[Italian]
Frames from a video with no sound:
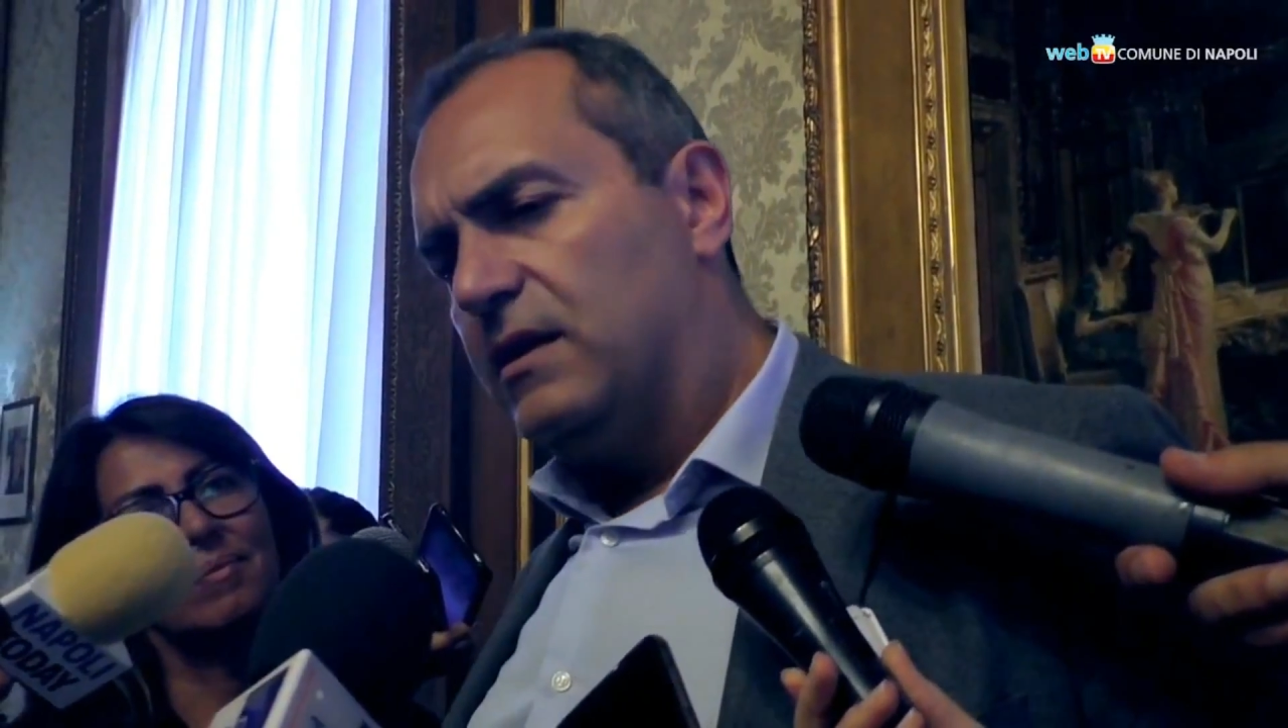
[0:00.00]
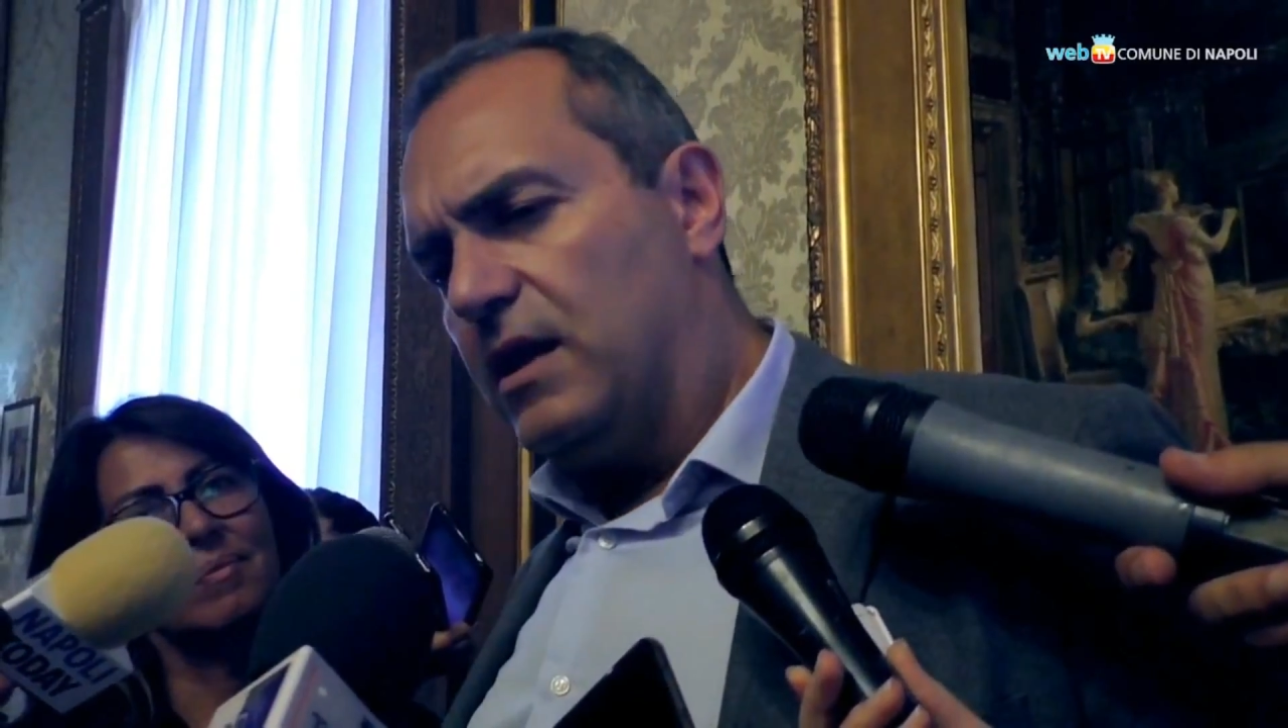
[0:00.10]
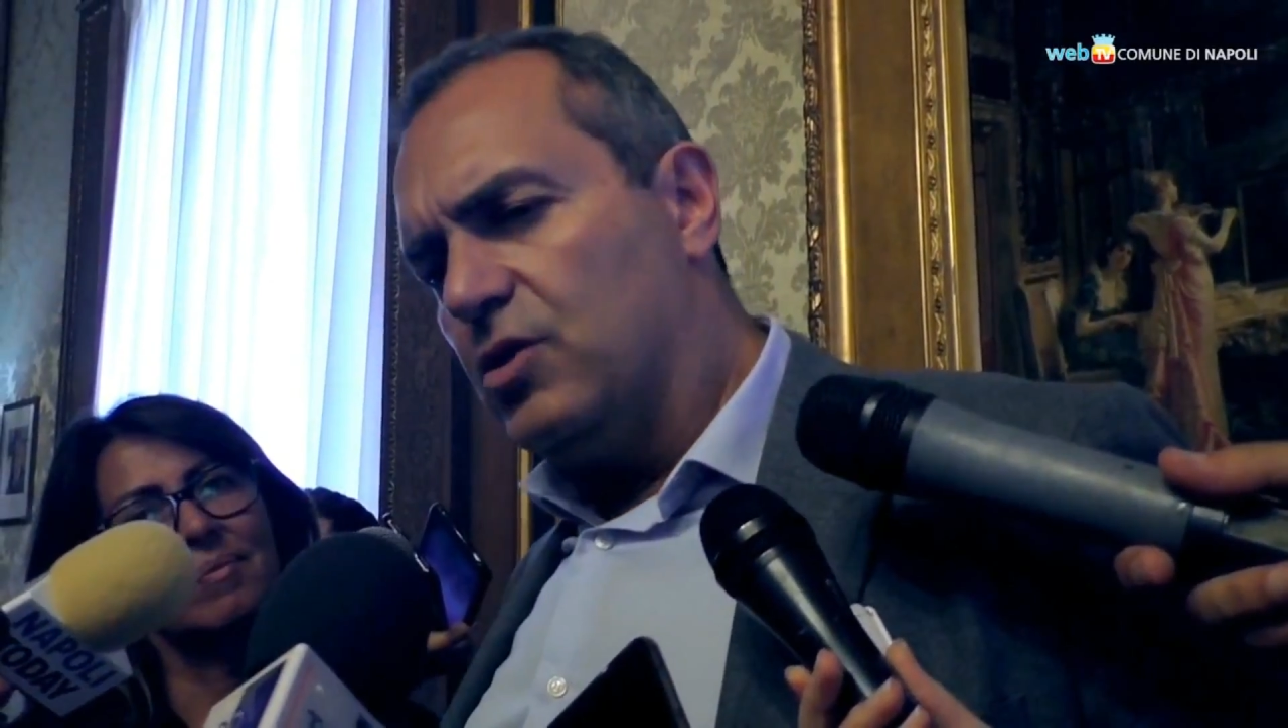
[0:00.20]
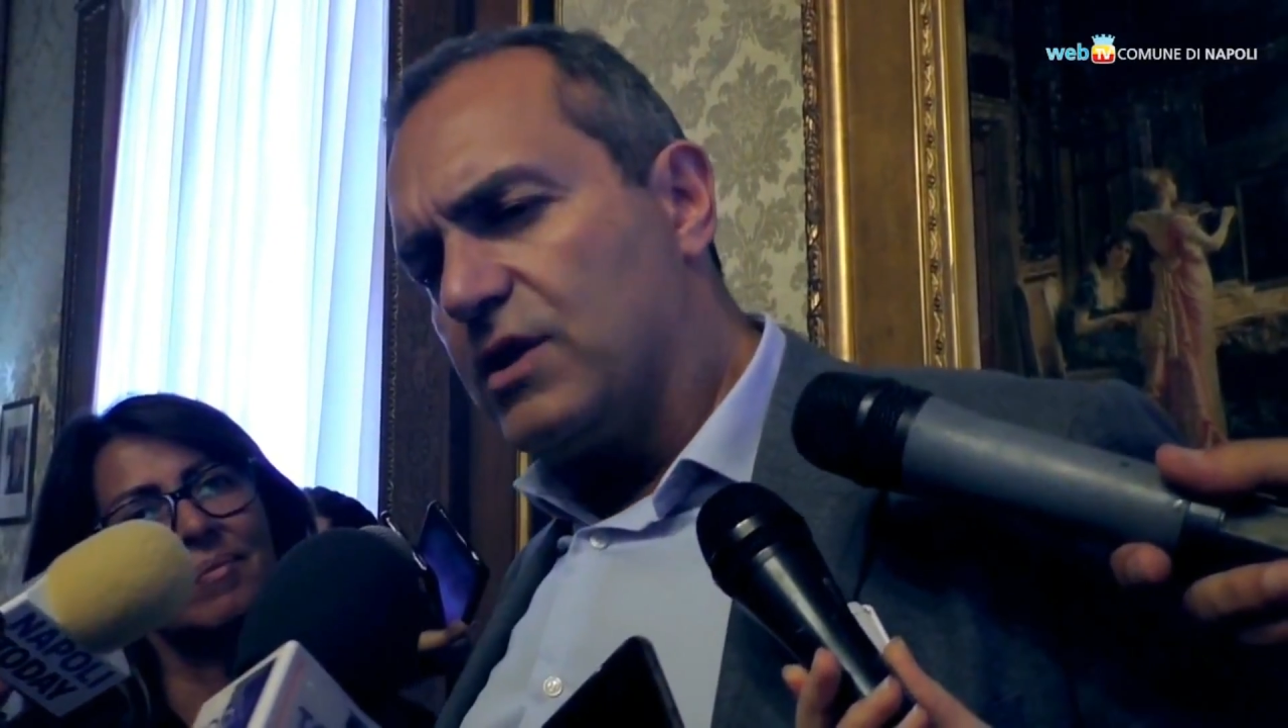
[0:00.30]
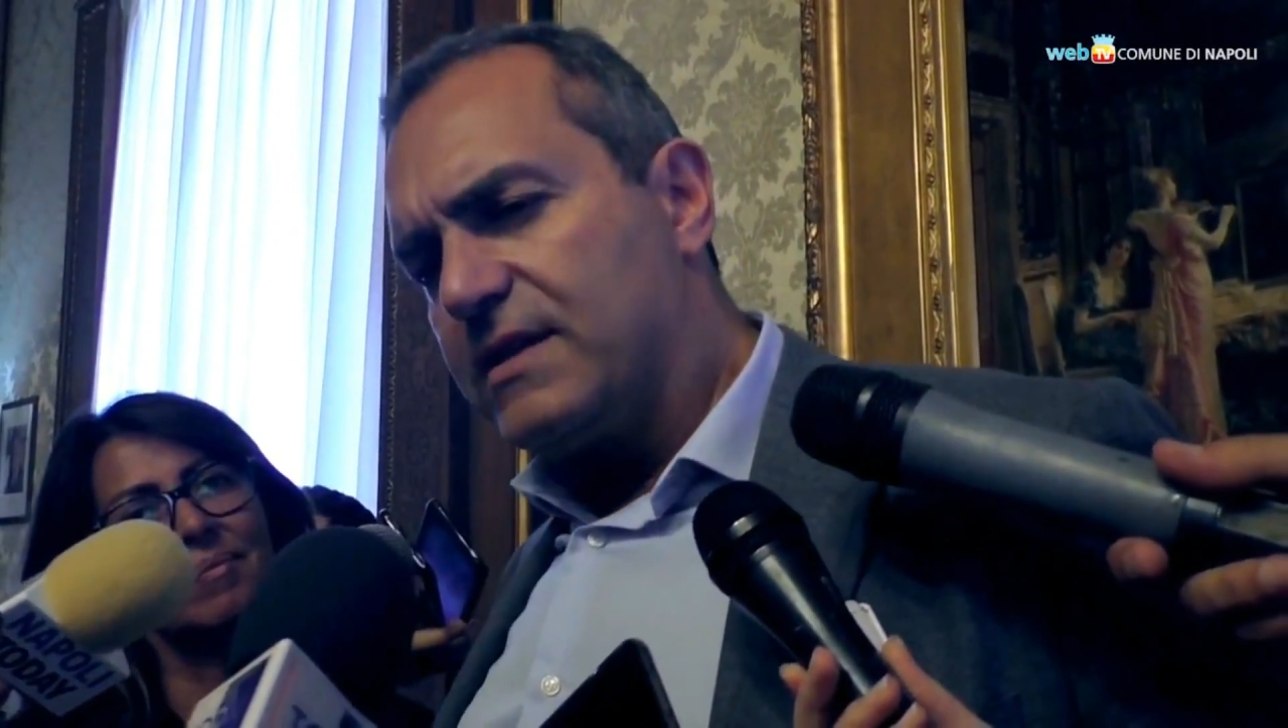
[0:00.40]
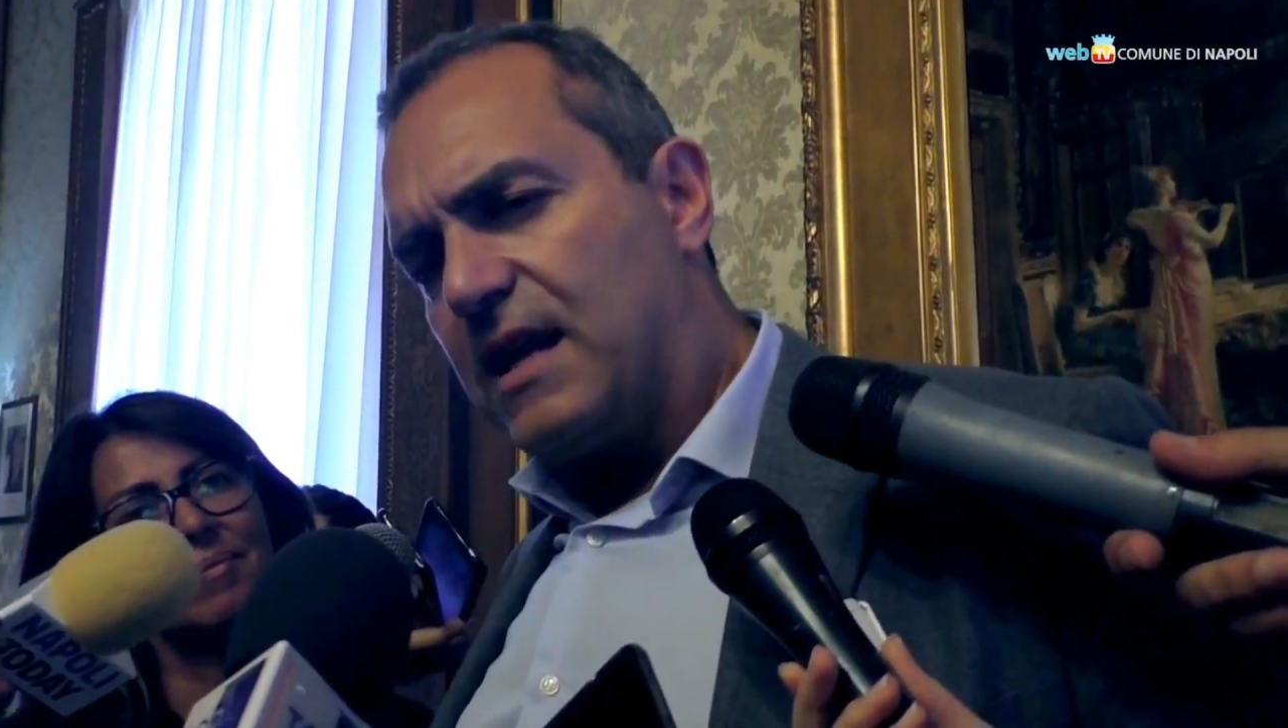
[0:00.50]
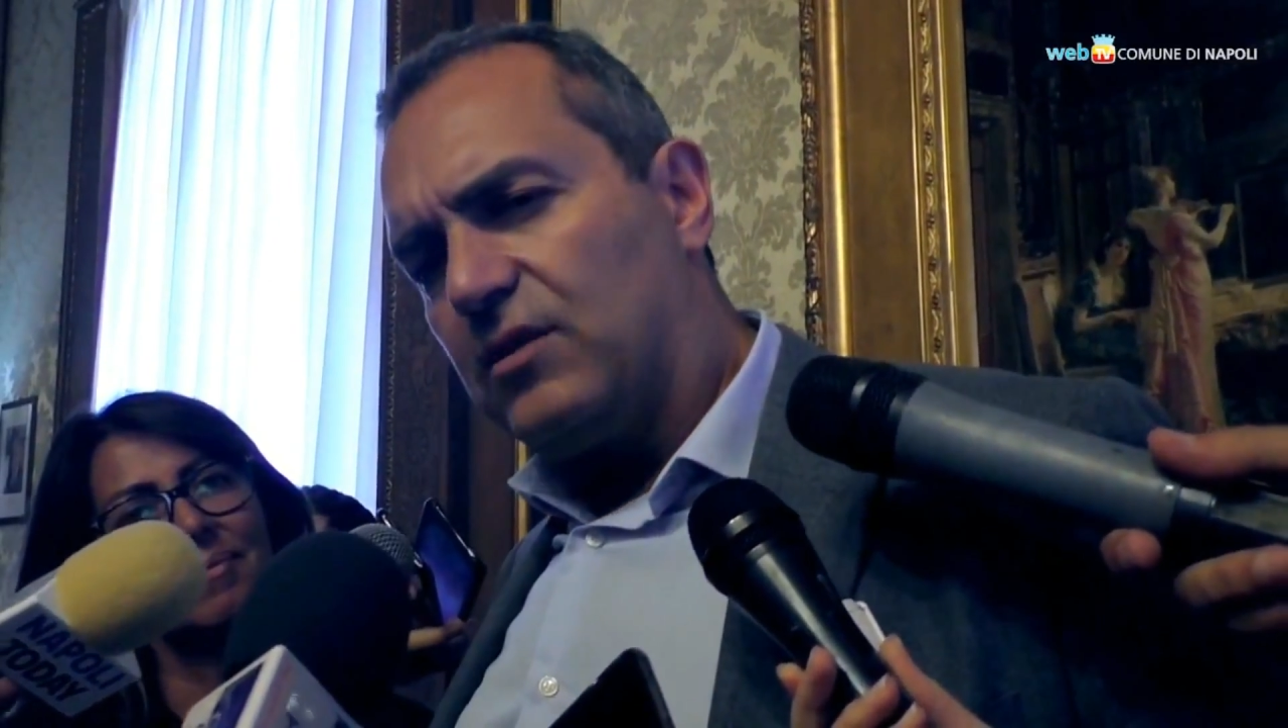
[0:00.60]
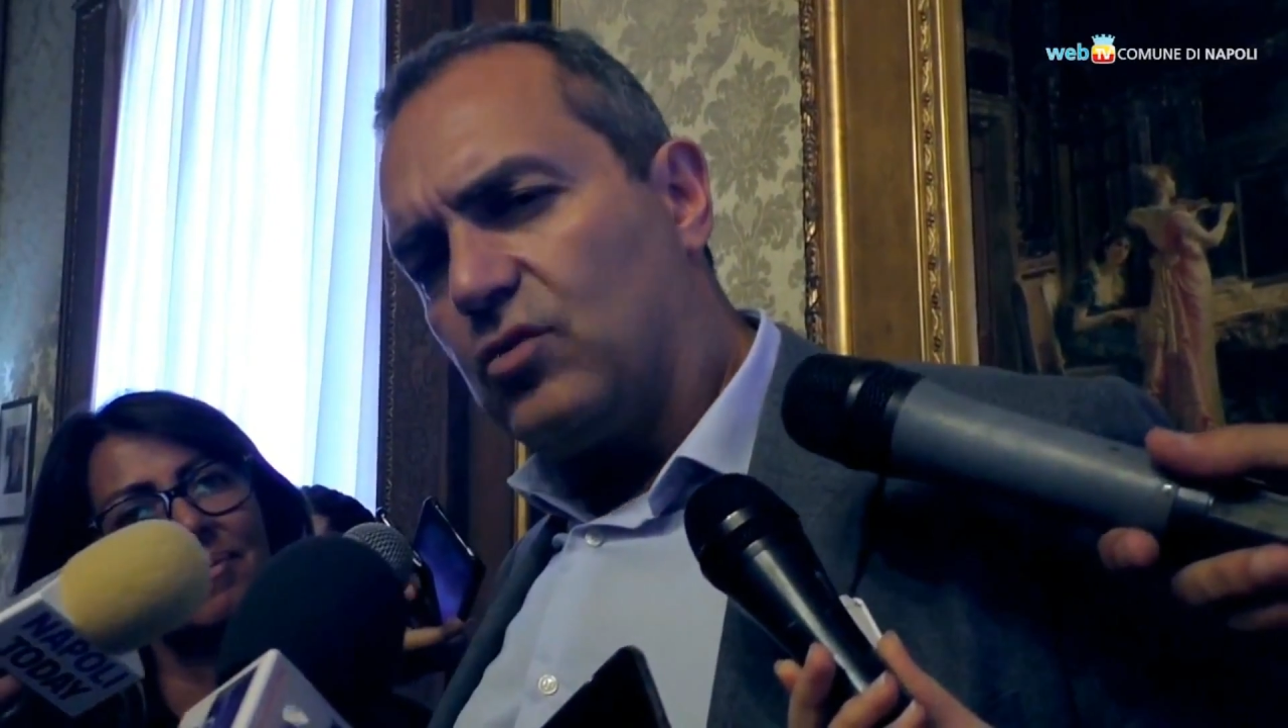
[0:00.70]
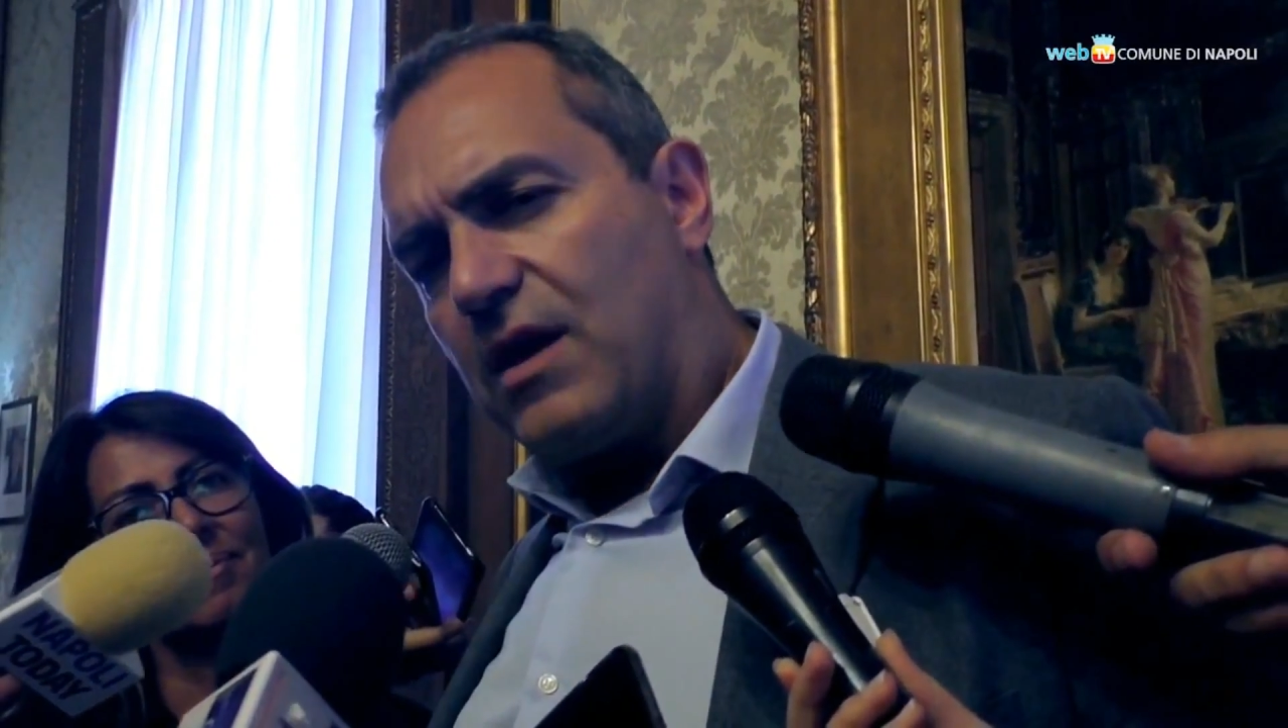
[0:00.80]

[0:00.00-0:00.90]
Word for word: Ieri c'è stata